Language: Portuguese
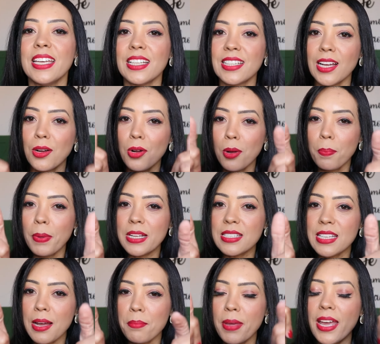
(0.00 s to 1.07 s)
Então, para
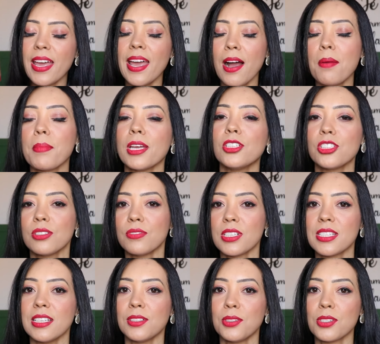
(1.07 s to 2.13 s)
saber realmente que
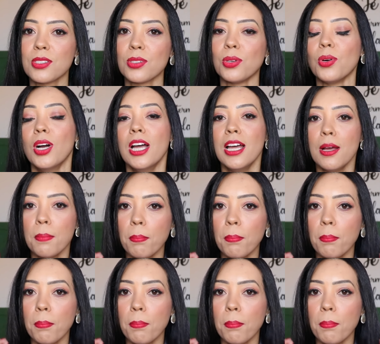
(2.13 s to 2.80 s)
você gostou,